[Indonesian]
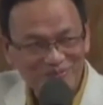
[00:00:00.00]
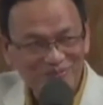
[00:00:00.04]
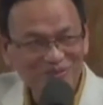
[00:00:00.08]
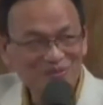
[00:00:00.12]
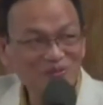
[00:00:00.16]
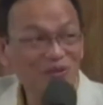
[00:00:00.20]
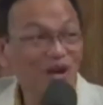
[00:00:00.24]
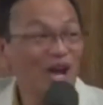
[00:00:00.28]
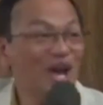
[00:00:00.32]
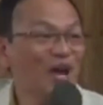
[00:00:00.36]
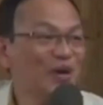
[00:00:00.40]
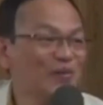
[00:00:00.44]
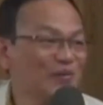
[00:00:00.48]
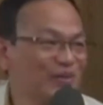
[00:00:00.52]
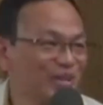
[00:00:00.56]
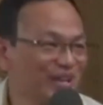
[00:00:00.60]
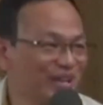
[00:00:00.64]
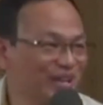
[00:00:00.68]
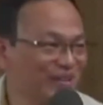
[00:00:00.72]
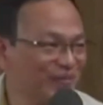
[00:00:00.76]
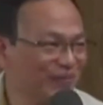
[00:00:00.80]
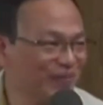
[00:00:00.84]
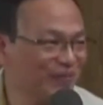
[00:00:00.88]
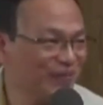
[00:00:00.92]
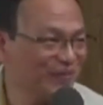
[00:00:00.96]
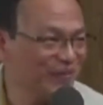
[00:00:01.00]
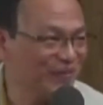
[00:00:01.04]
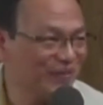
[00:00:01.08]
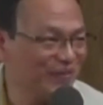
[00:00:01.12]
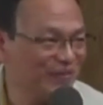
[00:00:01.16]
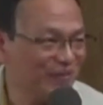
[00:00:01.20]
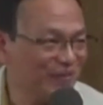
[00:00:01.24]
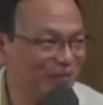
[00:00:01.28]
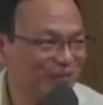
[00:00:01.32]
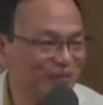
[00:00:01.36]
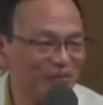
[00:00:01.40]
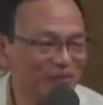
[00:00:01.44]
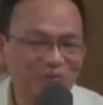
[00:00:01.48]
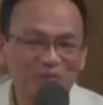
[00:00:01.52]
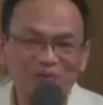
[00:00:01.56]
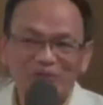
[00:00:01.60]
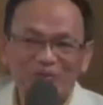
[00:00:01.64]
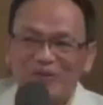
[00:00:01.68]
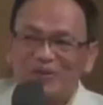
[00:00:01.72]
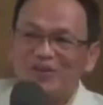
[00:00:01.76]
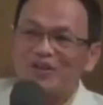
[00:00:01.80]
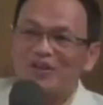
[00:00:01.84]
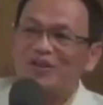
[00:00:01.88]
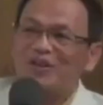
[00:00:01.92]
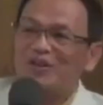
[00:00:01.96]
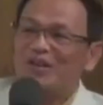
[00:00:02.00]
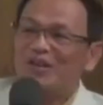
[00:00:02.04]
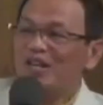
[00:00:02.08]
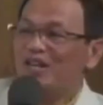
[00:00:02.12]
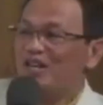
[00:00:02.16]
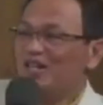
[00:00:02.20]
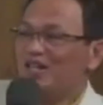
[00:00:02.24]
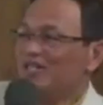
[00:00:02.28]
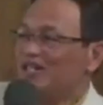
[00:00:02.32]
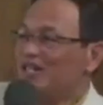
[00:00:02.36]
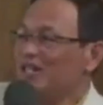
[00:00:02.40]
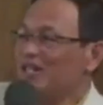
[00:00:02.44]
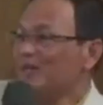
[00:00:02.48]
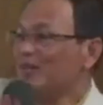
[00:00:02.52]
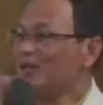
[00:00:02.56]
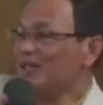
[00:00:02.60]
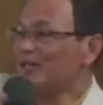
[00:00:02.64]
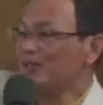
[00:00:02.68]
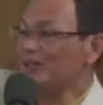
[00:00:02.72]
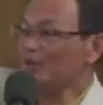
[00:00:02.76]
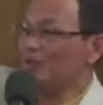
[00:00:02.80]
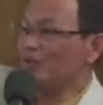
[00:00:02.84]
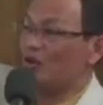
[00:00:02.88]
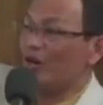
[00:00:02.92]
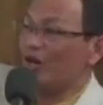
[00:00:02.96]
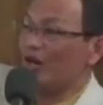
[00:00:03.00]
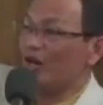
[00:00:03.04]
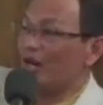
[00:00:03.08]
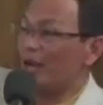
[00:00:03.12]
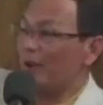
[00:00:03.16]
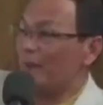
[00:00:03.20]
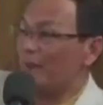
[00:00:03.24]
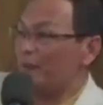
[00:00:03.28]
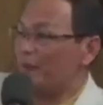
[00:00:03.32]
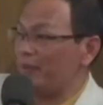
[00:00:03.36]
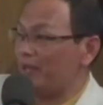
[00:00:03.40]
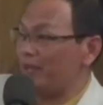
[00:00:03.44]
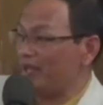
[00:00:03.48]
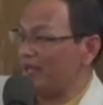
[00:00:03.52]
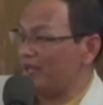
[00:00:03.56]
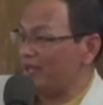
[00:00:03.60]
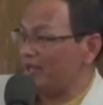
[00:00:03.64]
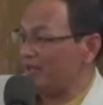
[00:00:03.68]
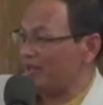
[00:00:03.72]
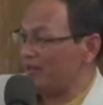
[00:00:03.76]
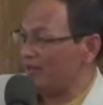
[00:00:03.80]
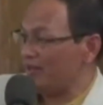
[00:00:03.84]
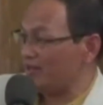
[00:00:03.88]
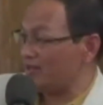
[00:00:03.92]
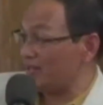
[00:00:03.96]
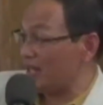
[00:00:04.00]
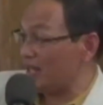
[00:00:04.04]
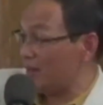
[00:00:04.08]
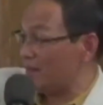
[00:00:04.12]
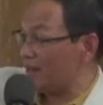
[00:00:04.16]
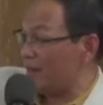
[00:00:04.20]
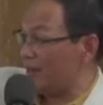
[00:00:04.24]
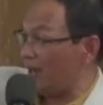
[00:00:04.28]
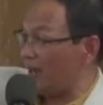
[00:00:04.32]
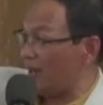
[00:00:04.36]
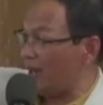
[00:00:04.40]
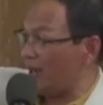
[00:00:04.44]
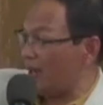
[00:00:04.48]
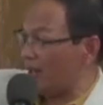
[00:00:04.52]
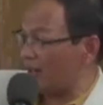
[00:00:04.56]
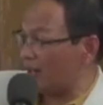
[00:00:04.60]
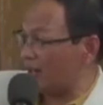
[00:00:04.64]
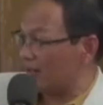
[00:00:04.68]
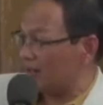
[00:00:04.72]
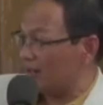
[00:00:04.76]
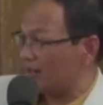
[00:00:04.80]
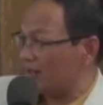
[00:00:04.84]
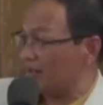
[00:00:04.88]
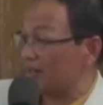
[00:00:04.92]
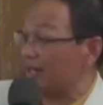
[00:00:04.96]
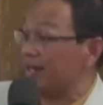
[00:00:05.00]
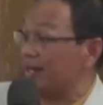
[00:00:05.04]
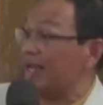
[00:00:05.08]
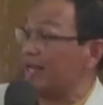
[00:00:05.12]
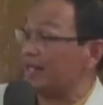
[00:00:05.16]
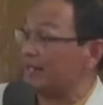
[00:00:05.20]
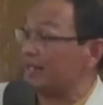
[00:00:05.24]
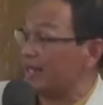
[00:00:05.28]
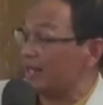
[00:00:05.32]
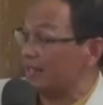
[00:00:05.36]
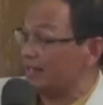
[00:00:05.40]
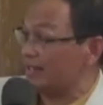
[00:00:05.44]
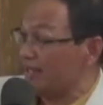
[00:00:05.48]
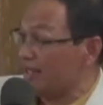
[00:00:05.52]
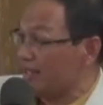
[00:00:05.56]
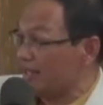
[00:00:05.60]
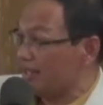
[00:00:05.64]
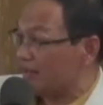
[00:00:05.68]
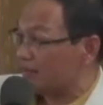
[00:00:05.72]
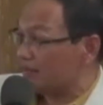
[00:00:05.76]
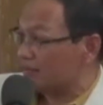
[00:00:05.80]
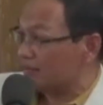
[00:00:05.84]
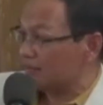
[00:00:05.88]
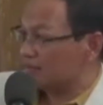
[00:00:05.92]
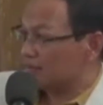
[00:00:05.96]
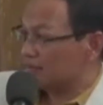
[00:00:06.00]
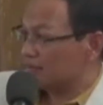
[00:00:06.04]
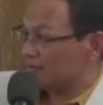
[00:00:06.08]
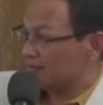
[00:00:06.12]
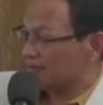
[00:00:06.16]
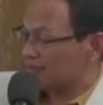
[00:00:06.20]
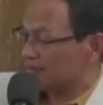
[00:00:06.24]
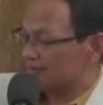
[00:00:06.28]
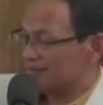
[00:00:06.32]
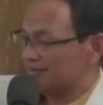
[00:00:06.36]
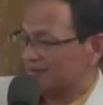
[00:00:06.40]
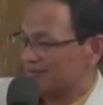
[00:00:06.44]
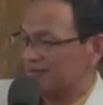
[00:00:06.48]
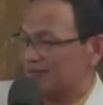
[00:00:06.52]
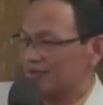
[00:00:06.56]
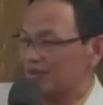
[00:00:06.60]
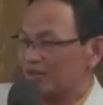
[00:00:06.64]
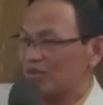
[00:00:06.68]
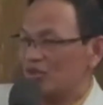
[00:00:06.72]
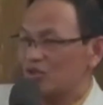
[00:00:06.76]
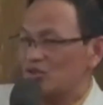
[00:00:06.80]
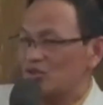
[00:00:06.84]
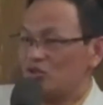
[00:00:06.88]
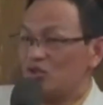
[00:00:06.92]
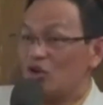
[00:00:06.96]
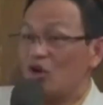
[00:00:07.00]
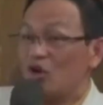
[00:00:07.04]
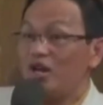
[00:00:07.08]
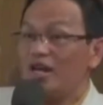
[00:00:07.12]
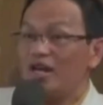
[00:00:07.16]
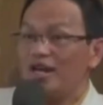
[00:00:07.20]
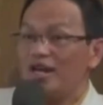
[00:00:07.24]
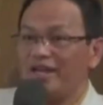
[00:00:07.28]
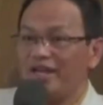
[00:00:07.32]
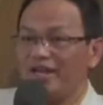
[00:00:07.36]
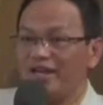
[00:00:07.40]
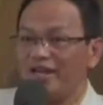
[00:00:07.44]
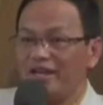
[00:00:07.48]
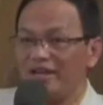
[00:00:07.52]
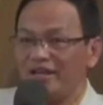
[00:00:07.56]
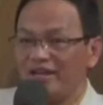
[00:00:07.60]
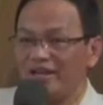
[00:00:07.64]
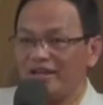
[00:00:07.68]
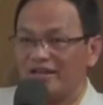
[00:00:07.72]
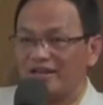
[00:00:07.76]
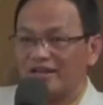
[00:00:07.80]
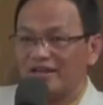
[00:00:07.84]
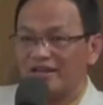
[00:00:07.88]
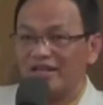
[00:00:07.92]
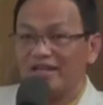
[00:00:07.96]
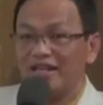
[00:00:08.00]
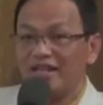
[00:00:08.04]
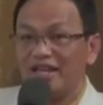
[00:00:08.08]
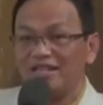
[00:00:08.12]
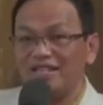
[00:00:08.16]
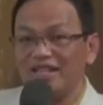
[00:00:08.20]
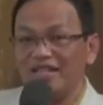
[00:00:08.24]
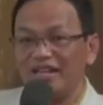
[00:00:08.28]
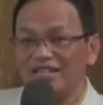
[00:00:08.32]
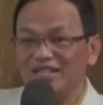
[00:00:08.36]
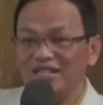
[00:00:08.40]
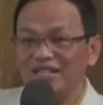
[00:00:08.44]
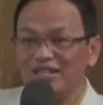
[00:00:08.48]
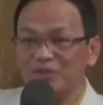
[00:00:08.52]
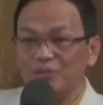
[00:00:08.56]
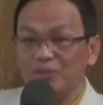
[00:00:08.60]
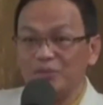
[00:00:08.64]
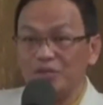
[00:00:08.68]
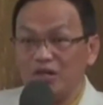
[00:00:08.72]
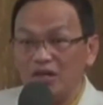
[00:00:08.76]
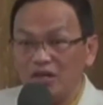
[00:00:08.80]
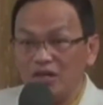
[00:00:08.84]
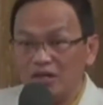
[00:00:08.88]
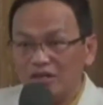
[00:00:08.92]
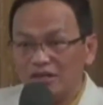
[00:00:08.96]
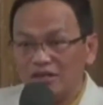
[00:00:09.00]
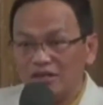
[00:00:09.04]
Maaf ya. Hmm. Kan di sini mas semua rapi, sabar, kelihatannya. Soleh, kelihatannya. Betul?